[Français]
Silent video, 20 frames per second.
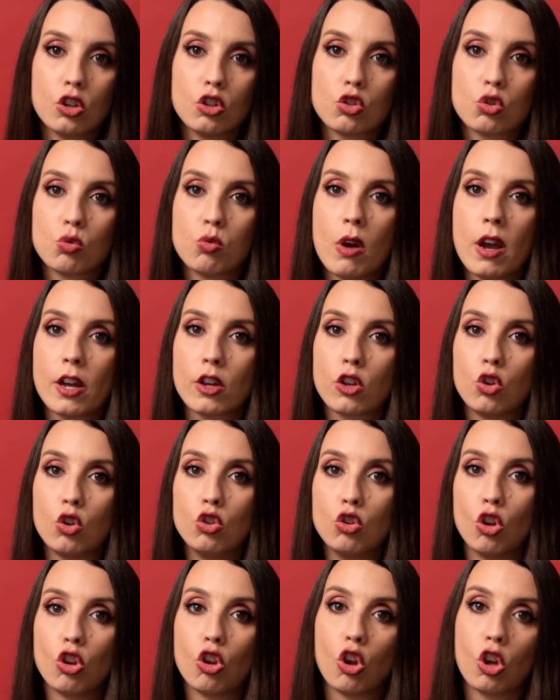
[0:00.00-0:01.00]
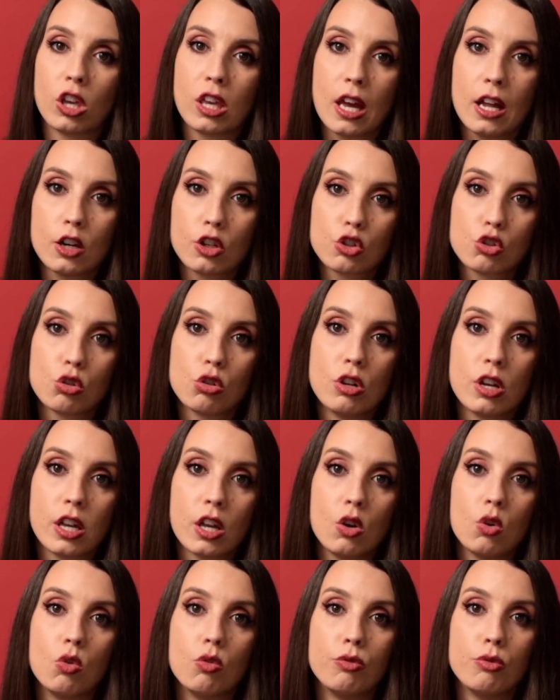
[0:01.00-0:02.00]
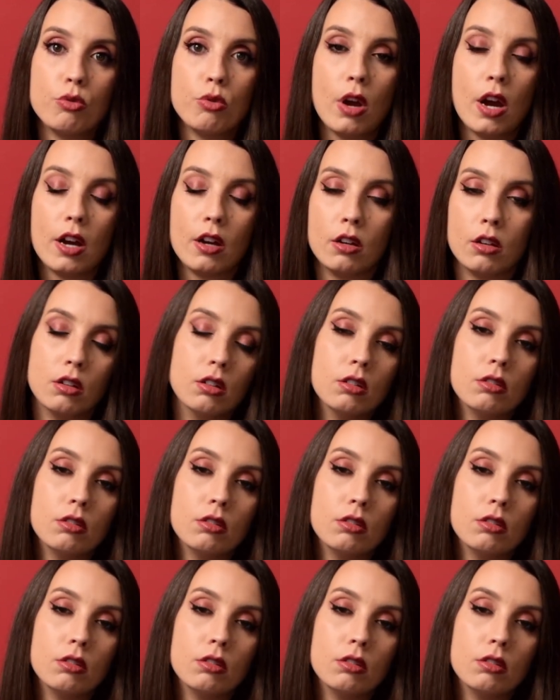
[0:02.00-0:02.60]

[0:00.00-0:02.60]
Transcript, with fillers: soit que notre calque sur lequel on veut euh,